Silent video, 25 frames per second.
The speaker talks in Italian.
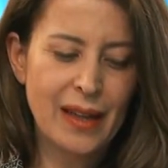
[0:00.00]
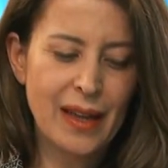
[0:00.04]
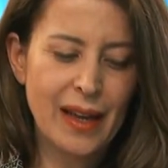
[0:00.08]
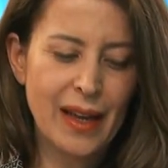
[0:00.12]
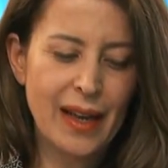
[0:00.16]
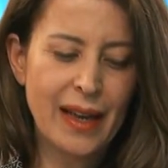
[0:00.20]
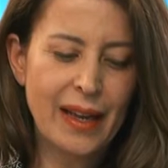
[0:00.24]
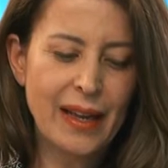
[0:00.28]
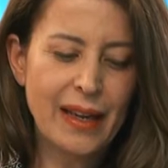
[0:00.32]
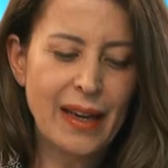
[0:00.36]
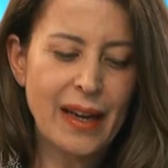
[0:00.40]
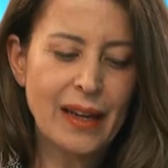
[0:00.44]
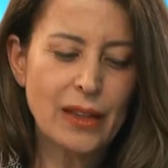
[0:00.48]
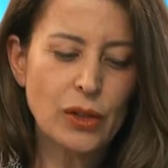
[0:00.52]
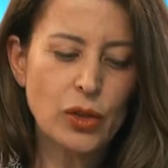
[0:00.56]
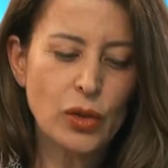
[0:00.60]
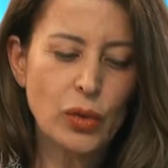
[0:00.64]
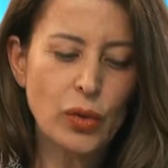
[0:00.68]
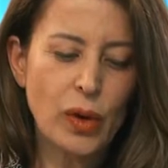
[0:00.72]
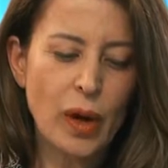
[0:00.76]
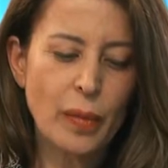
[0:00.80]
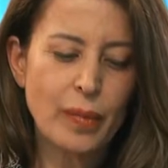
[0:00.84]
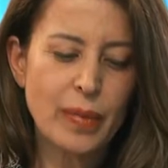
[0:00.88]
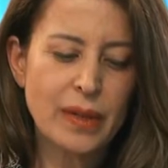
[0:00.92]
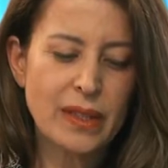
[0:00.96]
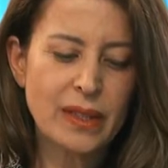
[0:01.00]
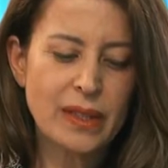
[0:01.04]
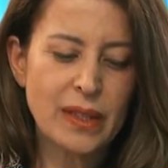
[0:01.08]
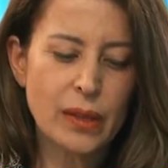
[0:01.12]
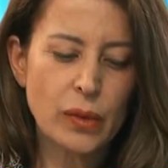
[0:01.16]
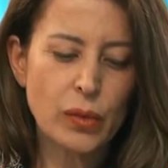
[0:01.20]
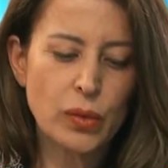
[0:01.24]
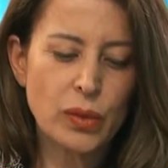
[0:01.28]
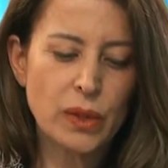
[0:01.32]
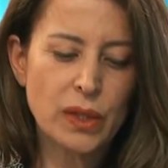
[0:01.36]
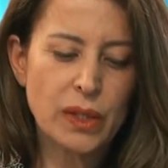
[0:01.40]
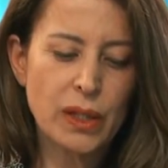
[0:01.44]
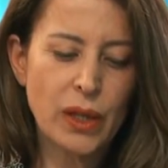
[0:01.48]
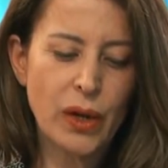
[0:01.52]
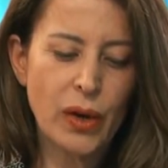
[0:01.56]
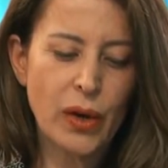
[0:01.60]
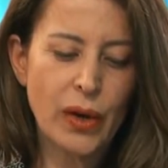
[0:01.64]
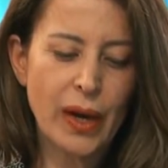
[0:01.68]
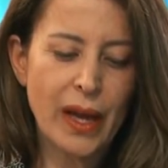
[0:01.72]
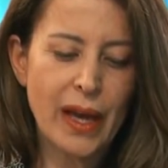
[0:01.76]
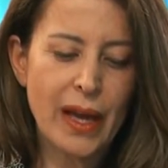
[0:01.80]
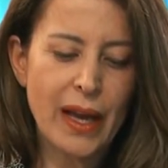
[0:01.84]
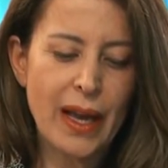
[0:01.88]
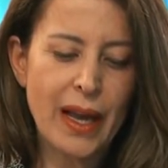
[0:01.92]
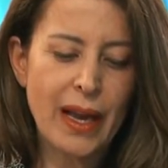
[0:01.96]
È in atto una
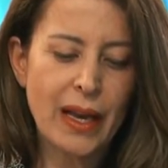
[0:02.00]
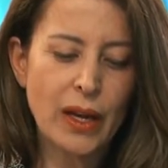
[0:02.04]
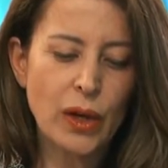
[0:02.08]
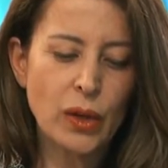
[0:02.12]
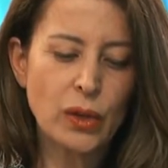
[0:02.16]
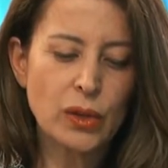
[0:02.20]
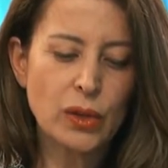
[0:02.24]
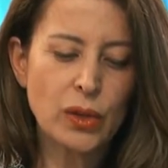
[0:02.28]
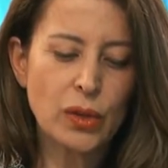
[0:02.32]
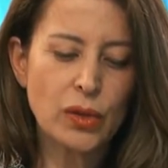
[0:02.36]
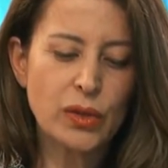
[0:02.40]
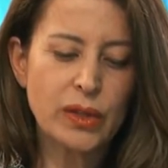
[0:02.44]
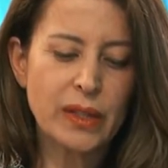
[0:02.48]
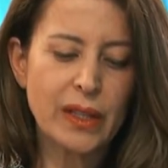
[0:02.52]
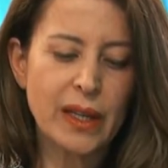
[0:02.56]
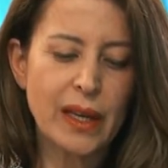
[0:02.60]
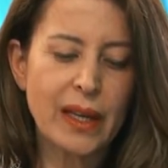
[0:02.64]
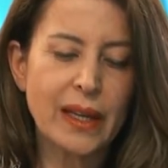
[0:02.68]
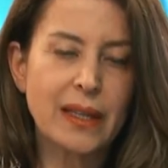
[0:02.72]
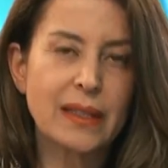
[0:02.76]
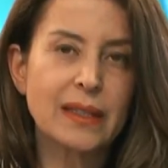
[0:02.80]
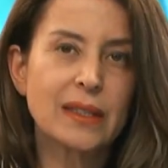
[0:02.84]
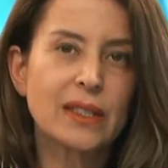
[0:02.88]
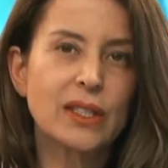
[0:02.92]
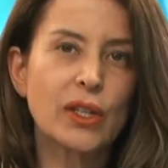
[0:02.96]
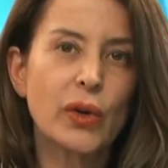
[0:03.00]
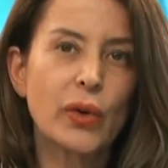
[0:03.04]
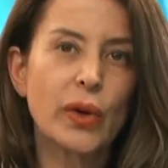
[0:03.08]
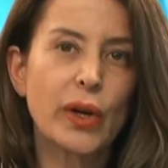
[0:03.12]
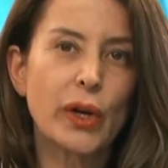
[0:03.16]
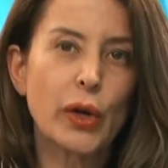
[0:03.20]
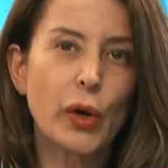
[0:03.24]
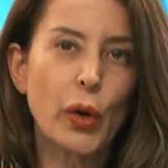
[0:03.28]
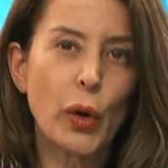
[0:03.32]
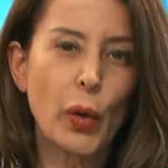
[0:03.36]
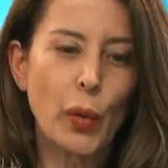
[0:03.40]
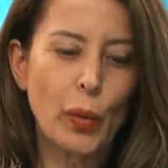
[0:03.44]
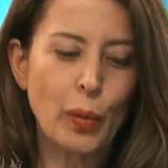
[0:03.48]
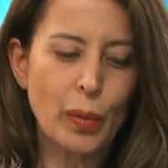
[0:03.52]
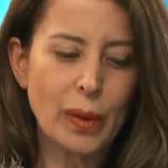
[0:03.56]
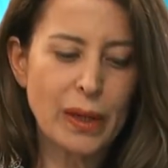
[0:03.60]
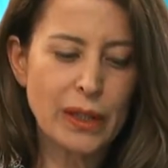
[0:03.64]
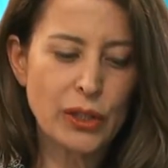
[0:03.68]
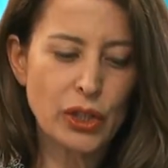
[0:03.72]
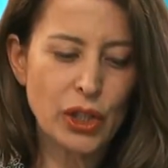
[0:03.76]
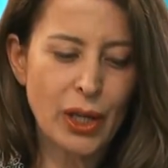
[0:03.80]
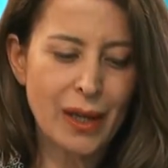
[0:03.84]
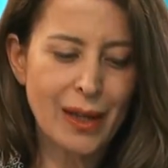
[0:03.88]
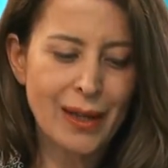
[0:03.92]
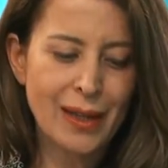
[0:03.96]
persecuzione e il nostro silenzio è
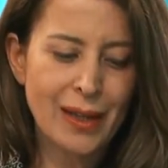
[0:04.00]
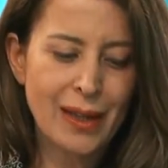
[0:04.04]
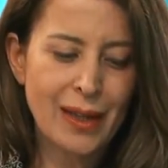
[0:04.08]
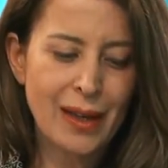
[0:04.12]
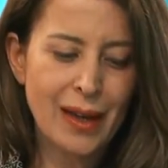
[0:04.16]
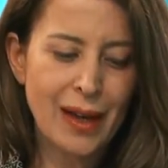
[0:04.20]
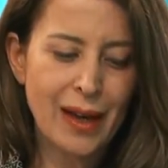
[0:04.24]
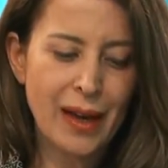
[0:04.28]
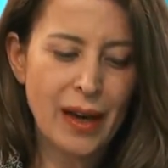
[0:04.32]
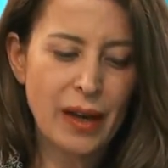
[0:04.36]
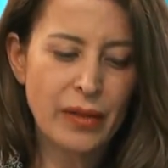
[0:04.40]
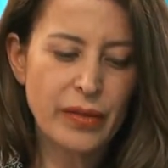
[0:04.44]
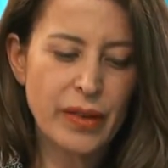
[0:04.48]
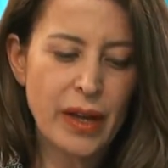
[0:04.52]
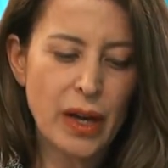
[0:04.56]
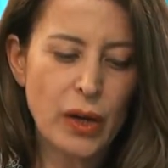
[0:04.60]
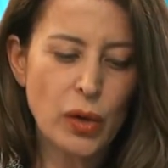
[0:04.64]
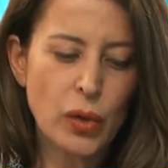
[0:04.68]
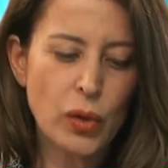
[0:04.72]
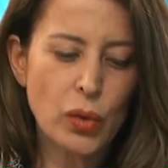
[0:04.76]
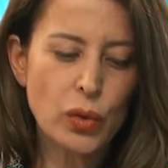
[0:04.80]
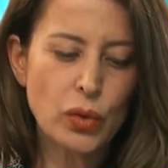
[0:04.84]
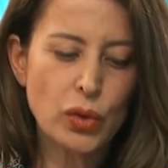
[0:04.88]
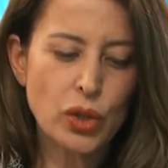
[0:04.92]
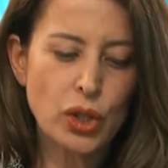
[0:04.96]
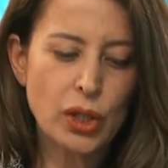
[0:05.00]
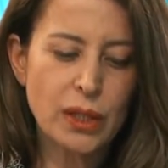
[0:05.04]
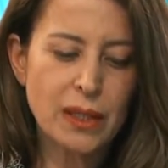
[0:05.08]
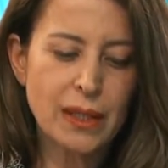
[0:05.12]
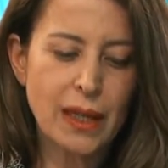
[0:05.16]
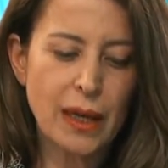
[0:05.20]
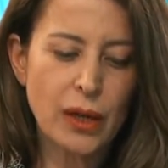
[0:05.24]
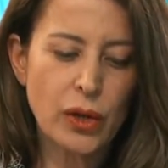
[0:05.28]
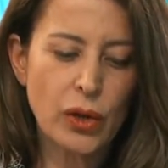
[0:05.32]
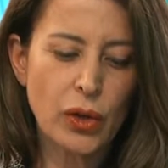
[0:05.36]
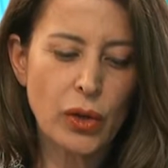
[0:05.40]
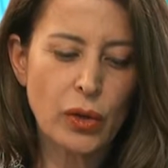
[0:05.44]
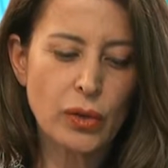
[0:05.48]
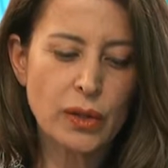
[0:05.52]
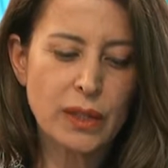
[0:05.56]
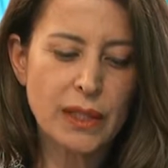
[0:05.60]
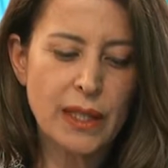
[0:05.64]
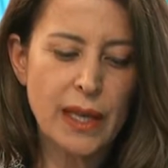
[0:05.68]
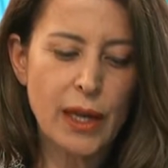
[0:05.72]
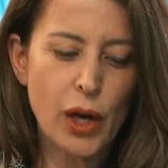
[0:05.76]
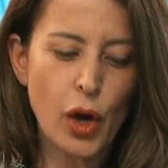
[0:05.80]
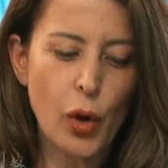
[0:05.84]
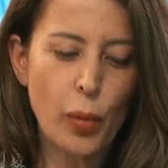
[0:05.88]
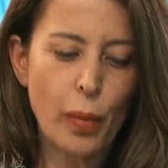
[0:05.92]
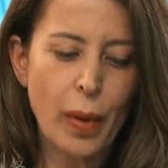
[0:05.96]
complice. Alla Via Crucis al
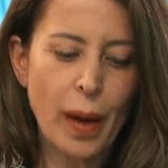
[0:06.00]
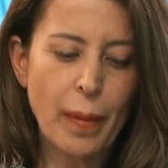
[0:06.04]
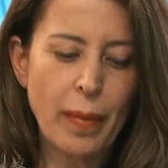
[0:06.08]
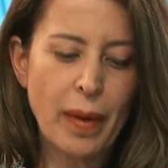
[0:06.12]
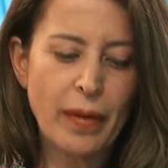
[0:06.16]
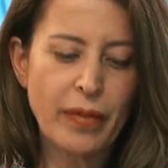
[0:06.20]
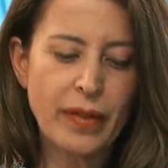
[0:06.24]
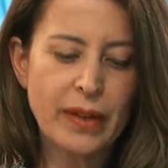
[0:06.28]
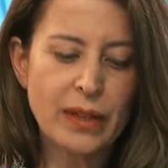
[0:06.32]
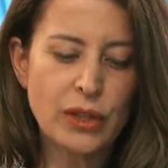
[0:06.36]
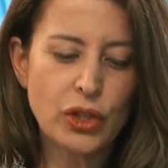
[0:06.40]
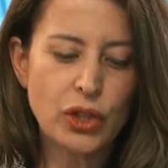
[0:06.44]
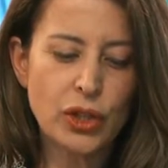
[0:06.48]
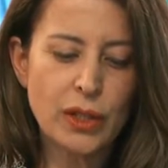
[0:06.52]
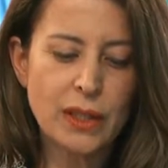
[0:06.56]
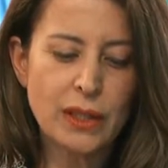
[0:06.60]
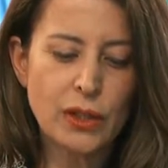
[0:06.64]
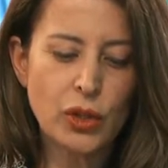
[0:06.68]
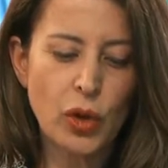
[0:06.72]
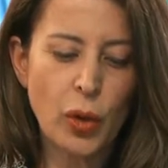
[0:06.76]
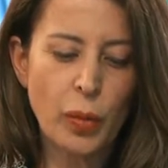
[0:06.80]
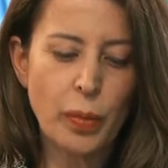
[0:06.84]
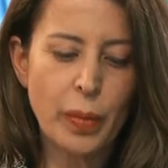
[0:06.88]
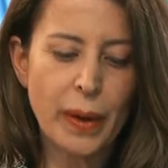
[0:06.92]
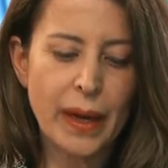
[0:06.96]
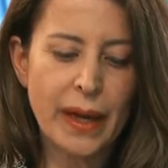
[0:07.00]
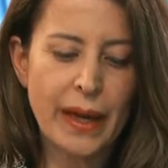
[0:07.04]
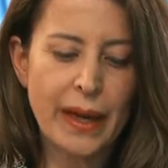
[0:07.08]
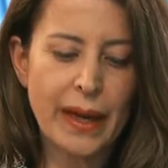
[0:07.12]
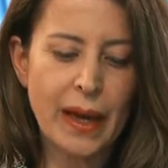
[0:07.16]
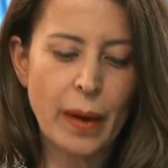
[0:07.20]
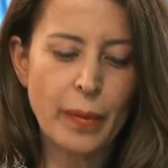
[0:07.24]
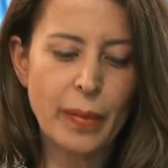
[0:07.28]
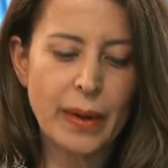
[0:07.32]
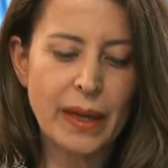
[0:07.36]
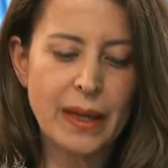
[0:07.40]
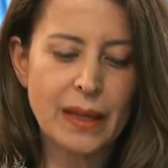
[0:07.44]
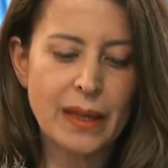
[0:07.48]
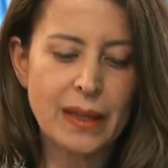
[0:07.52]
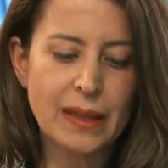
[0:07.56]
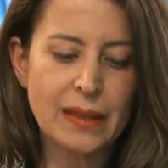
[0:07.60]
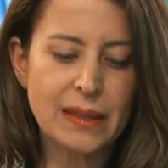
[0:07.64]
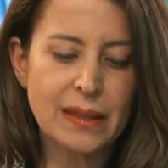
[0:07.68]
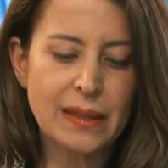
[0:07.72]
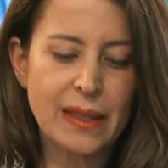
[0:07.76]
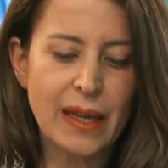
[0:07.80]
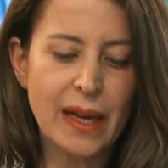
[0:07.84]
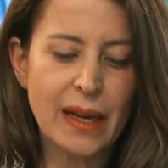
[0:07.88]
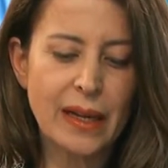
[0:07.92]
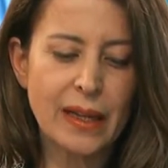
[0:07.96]
Colosseo, Papa Francesco prega per i
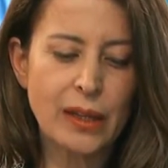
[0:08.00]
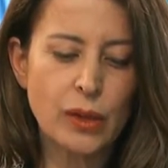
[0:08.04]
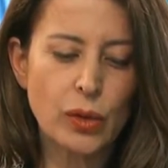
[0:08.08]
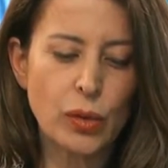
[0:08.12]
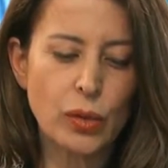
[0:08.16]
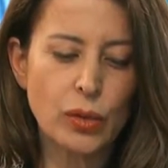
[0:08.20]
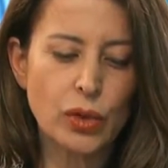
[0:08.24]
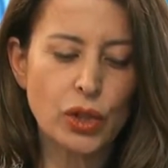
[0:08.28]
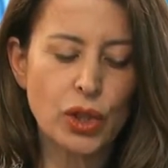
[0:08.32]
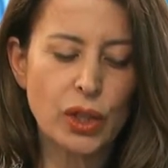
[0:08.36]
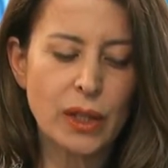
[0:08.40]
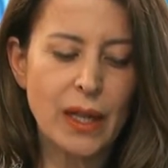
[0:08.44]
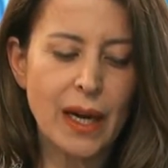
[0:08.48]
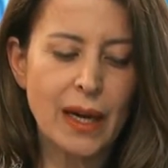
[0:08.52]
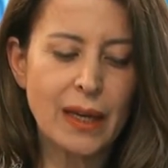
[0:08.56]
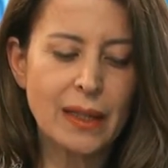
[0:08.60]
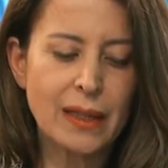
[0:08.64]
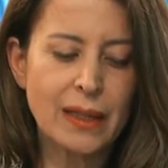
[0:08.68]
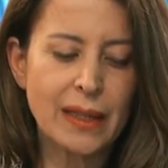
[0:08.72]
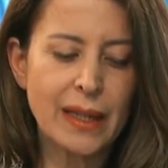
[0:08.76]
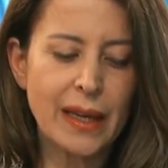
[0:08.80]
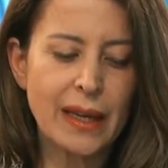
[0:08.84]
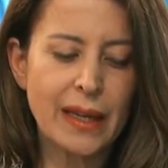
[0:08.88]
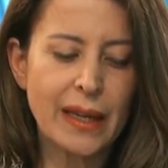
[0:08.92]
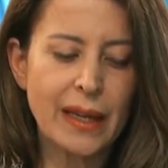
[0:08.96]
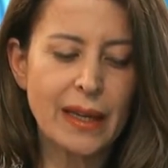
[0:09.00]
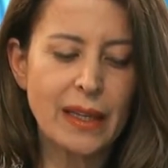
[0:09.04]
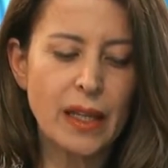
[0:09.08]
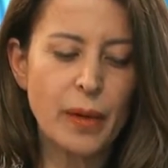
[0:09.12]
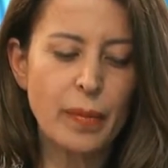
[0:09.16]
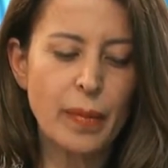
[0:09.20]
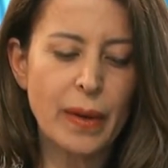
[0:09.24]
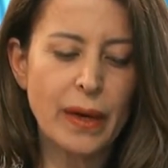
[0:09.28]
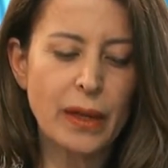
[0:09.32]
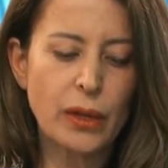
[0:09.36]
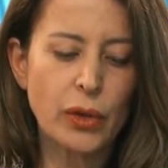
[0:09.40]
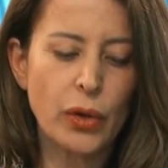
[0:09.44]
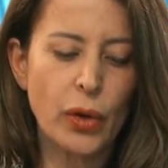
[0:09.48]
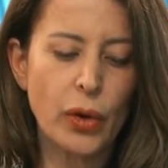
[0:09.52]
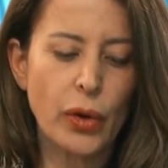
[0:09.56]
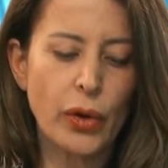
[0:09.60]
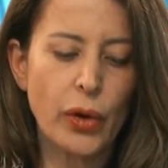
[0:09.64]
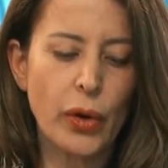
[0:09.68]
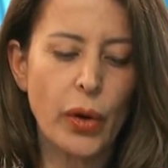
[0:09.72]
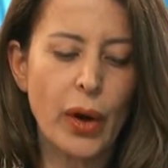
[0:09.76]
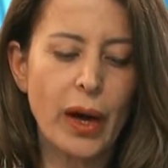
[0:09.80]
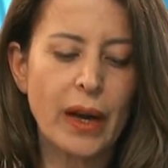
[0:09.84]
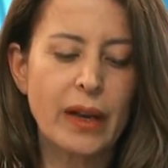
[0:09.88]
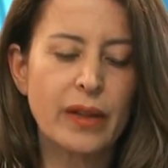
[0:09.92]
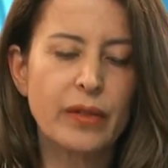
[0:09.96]
cristiani trucidati e chiede
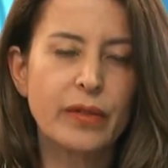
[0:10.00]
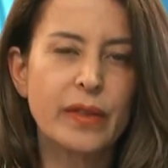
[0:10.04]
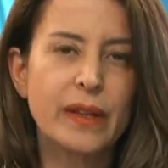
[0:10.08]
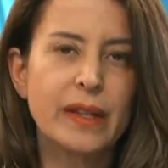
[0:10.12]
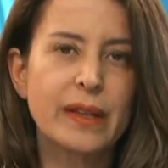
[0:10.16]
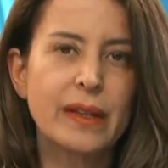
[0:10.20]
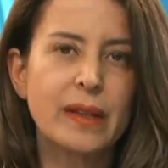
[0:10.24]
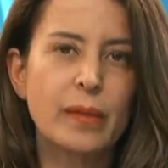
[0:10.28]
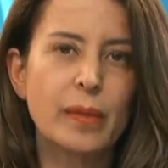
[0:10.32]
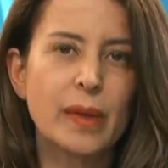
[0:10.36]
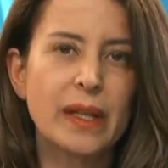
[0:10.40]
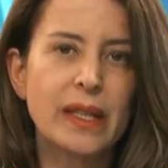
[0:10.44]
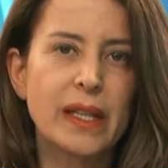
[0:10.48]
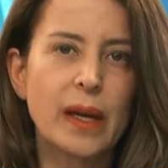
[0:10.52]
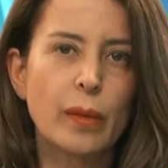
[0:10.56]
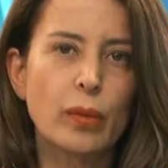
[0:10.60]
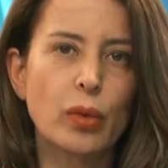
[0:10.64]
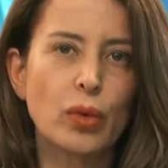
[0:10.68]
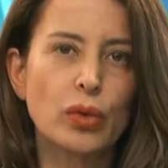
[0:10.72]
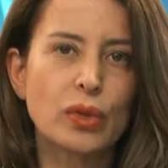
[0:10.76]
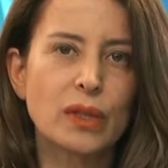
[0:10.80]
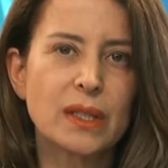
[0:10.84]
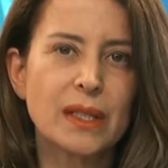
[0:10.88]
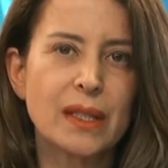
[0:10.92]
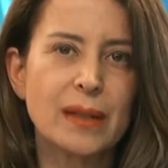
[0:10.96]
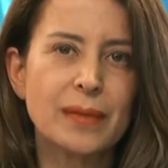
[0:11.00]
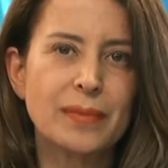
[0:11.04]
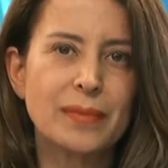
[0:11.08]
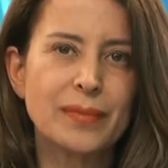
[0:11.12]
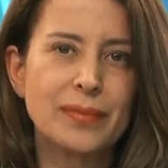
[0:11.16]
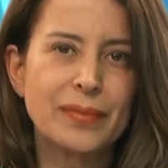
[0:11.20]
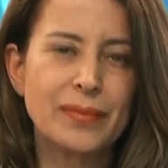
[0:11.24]
perdono alle vittime di abusi.